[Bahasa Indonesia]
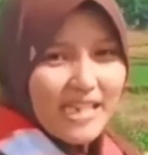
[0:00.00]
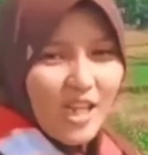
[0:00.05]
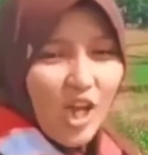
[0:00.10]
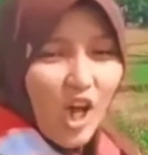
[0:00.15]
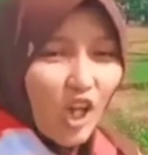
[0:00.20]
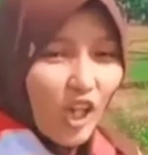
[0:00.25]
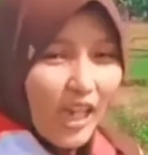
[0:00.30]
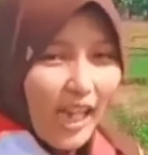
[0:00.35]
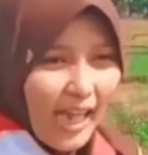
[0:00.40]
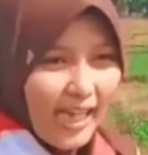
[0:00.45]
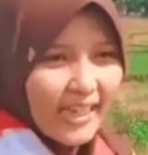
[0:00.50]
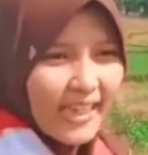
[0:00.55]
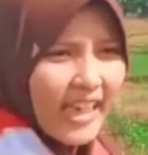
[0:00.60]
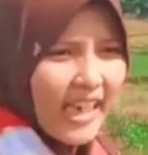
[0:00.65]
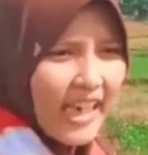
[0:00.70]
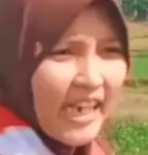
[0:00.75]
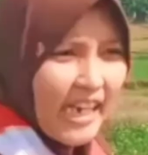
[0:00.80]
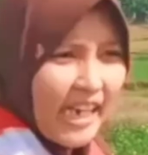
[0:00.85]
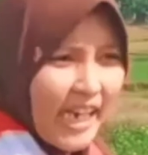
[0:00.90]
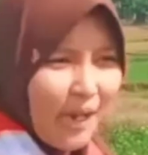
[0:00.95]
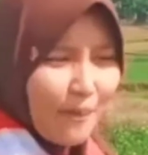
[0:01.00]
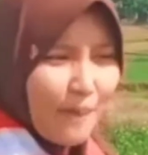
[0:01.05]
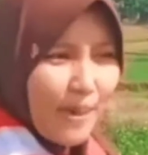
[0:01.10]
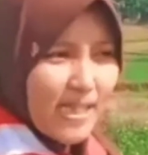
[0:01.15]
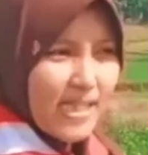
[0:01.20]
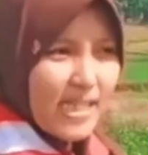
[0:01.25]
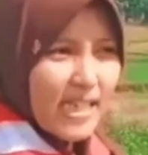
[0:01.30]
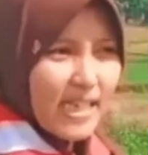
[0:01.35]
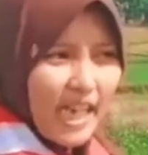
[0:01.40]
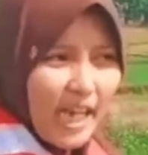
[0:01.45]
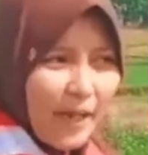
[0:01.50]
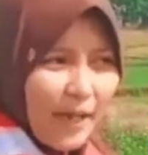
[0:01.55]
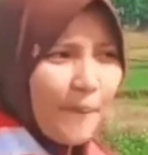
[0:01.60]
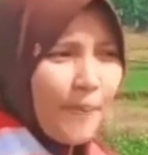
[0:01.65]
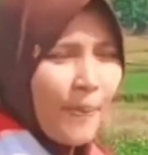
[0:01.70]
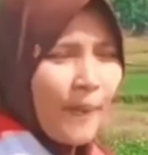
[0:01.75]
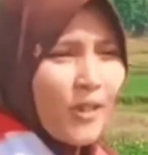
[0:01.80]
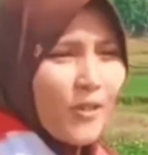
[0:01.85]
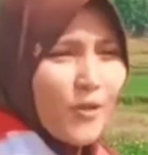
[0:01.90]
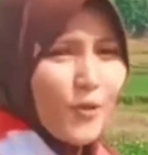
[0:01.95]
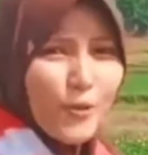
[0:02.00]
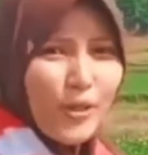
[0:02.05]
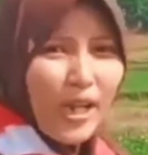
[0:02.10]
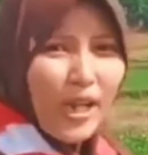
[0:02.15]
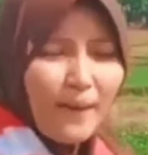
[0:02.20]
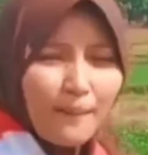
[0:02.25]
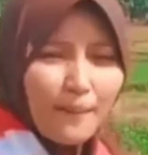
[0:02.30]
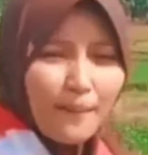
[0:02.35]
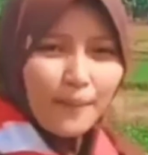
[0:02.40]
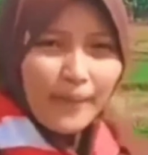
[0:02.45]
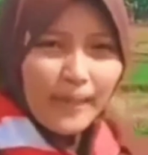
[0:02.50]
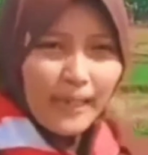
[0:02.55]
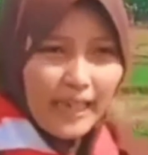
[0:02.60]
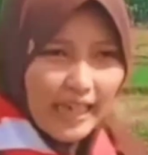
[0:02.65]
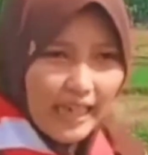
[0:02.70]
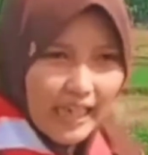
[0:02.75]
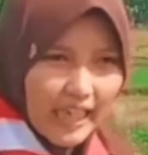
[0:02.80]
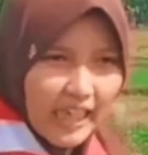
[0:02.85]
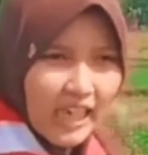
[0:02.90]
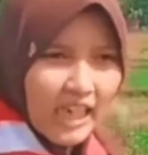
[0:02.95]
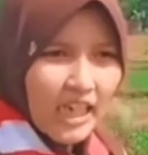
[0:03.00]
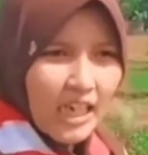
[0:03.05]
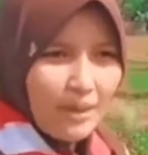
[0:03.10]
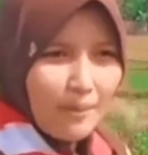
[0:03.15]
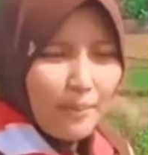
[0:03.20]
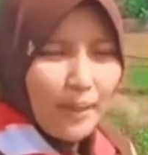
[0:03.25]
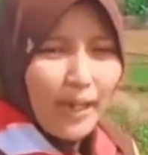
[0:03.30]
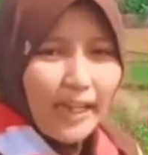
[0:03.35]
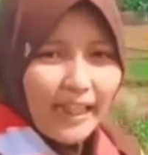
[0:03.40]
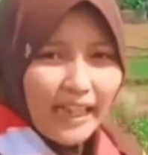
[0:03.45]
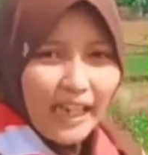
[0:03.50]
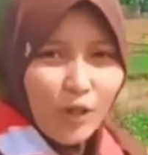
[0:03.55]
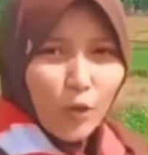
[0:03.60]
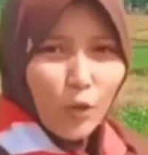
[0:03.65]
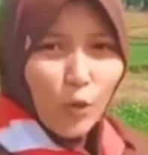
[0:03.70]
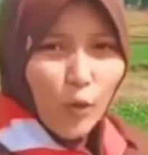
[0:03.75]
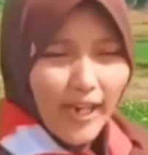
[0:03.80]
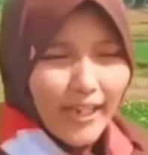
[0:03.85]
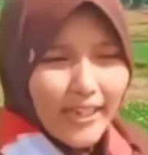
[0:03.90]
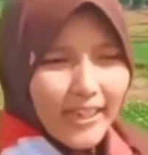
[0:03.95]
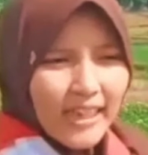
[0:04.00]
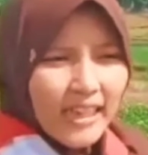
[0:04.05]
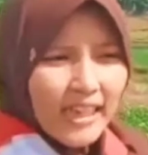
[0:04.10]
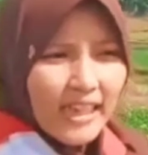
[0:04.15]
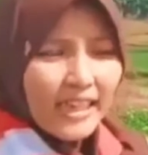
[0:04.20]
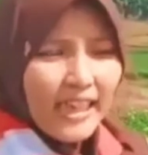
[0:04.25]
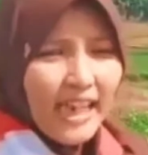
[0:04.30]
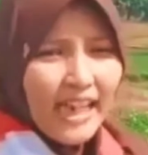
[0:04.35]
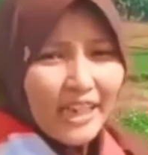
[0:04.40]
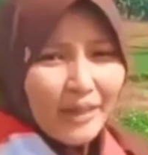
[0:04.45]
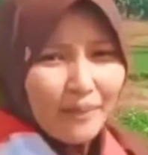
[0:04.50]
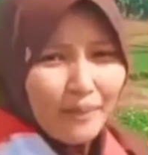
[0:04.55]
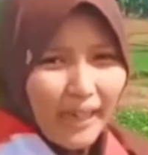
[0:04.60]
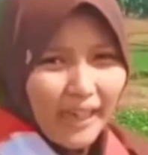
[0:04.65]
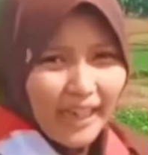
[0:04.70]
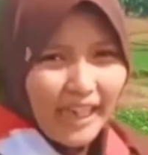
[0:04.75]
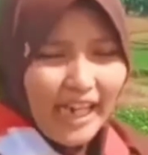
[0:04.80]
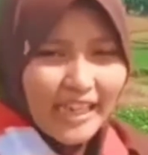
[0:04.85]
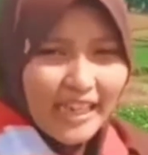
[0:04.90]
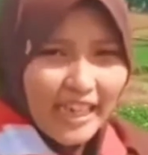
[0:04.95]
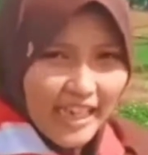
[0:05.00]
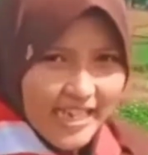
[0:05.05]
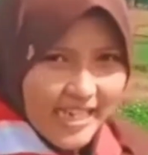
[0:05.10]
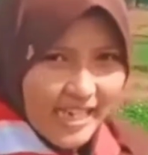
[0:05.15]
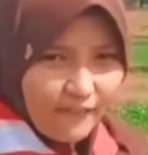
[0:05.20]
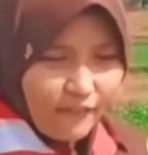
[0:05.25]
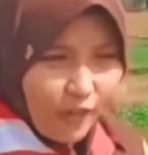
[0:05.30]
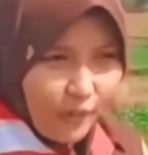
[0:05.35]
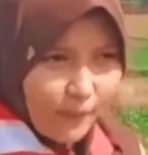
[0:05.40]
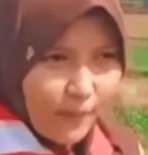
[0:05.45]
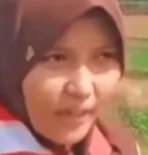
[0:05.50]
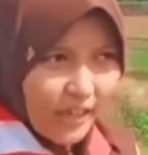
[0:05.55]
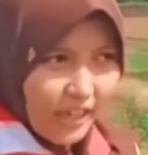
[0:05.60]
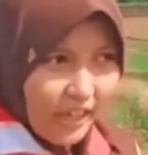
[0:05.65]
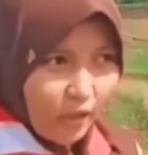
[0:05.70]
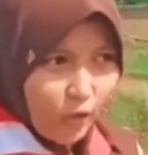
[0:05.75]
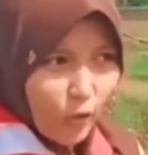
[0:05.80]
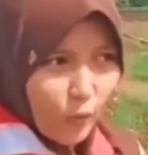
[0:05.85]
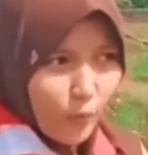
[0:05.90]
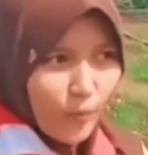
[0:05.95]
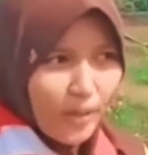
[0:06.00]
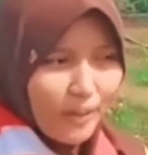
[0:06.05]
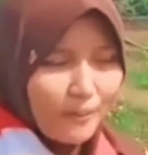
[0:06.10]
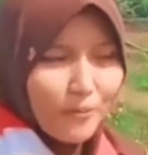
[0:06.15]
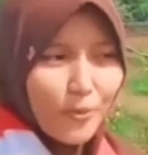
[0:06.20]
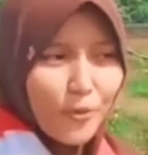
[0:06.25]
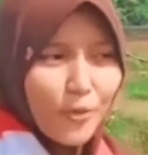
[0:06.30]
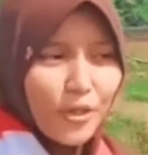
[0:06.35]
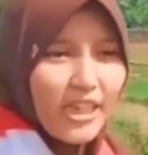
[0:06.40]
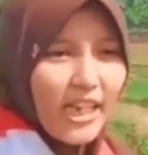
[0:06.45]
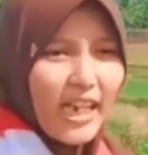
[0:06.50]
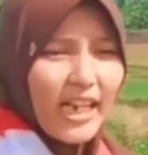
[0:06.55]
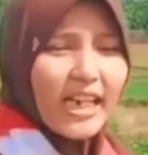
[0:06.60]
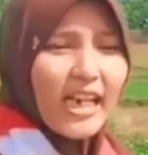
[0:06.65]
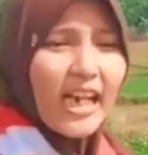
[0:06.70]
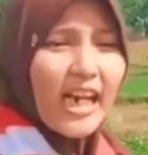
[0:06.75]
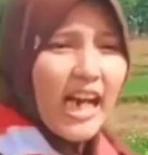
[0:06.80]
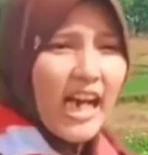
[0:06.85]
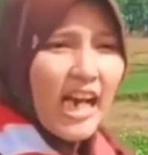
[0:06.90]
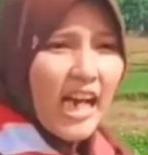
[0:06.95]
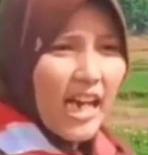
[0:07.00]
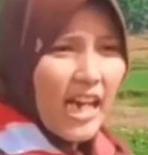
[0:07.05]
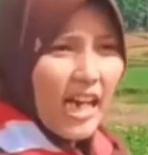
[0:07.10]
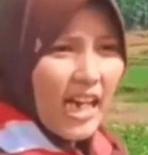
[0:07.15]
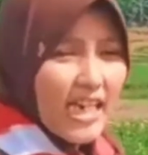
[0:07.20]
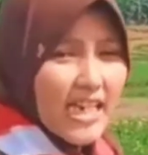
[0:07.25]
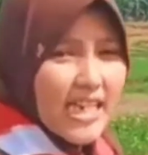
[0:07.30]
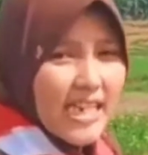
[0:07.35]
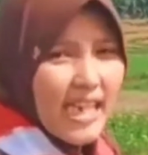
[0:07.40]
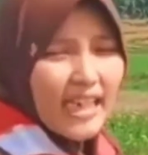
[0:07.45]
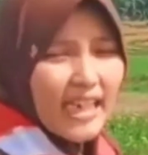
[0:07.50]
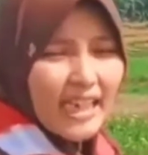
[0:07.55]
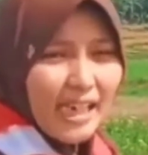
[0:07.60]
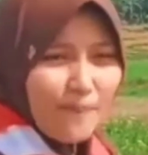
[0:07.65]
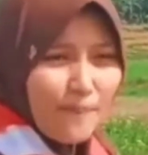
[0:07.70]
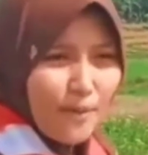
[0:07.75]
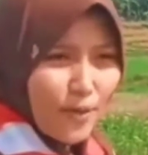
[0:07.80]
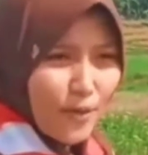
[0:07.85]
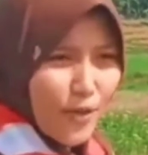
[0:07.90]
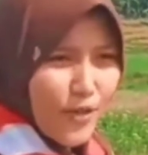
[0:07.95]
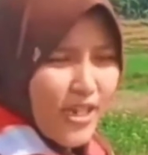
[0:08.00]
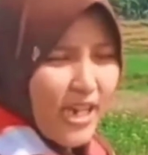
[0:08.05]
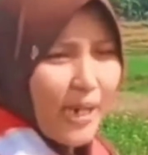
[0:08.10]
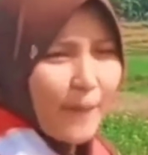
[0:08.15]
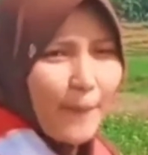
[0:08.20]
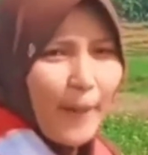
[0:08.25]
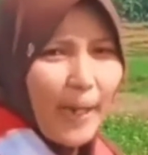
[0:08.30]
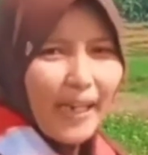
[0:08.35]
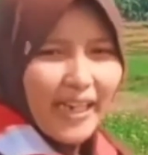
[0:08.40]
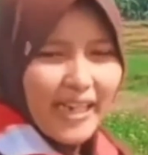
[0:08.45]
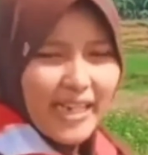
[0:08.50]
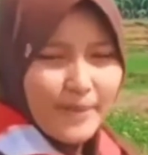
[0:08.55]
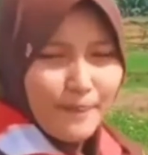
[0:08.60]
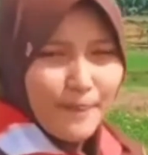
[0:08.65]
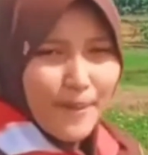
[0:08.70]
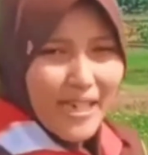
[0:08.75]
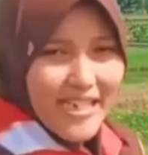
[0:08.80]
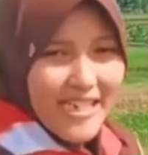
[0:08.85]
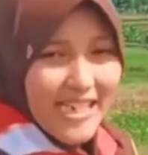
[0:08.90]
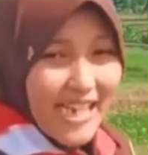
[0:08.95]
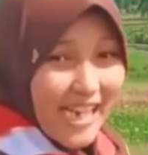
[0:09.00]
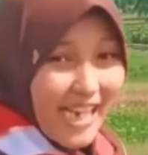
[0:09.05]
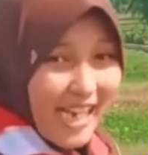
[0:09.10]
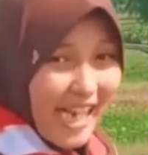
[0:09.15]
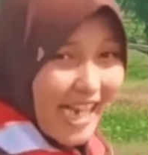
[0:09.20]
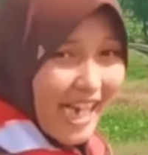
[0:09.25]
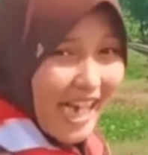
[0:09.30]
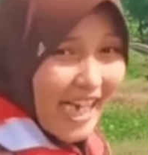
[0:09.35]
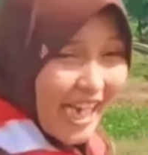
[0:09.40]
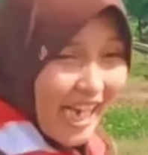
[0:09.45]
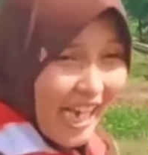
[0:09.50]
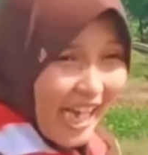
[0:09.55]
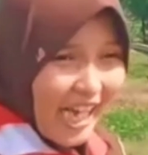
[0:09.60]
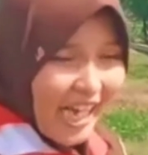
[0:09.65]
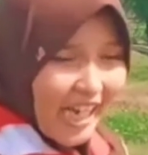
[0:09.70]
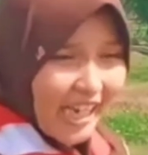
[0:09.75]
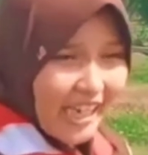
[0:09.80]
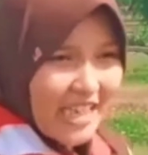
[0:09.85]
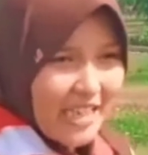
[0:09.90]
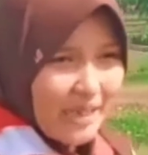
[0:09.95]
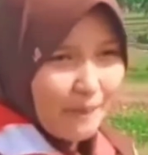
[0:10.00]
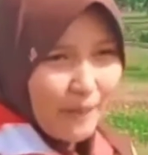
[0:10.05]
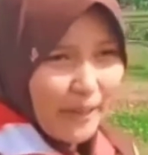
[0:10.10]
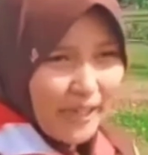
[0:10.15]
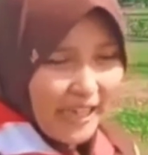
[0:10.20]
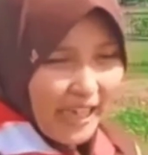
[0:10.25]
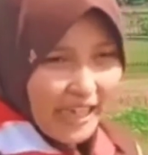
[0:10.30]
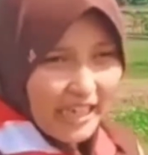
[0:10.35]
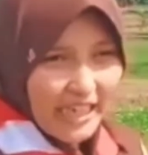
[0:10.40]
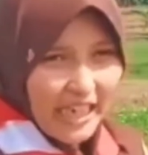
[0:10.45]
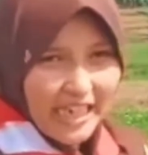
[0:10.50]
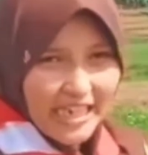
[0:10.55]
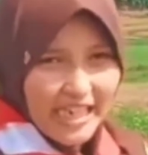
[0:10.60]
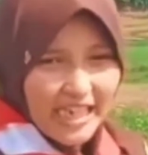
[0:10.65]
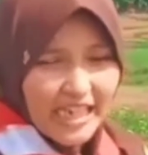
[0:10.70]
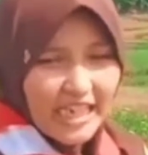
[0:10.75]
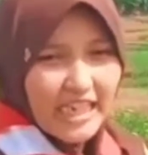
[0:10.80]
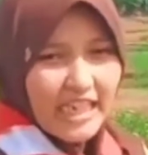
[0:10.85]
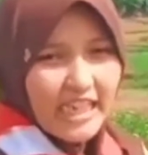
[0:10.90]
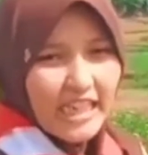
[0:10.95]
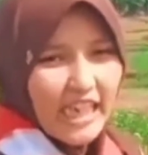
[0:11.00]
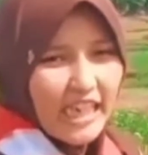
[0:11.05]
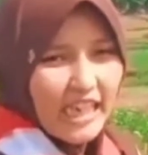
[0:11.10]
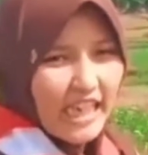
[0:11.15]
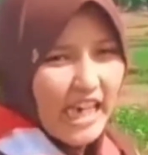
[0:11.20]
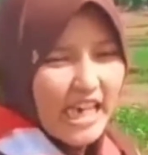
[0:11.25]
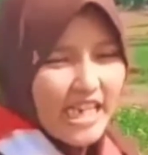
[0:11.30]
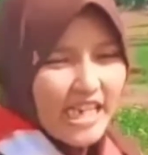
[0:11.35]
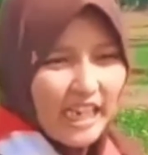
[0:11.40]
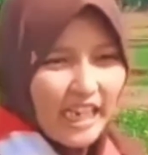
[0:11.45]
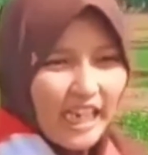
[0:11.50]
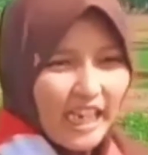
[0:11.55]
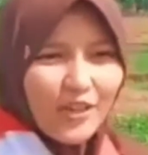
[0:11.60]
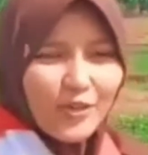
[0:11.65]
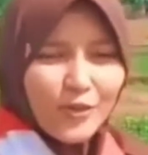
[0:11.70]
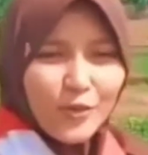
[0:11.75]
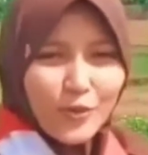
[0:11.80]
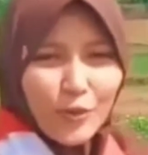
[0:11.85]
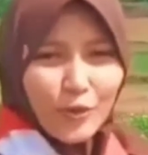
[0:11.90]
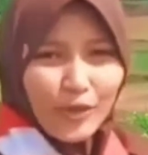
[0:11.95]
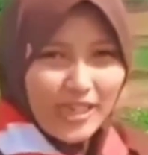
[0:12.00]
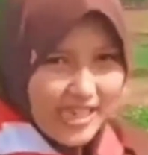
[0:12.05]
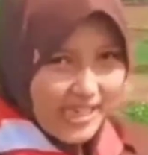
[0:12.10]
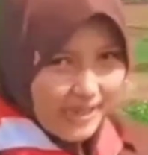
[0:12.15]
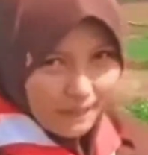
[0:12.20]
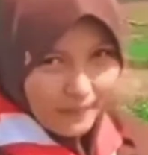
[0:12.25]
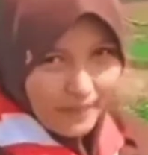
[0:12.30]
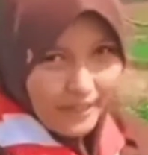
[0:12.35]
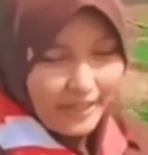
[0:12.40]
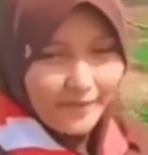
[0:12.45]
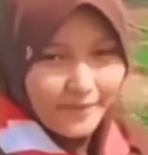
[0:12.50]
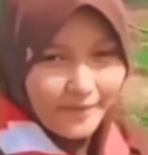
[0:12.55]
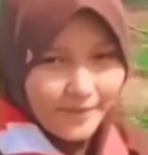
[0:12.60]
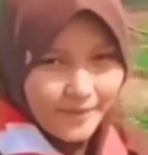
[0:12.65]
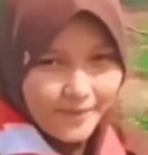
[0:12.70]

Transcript: bisnis online yang pastinya sudah memiliki pengetahuan yang diberikan dari Sapra Mandiri Group. Kemudian pesan yang menurut saya paling mengesankan adalah kedisiplinannya. Jadi kita diajarkan untuk disiplin.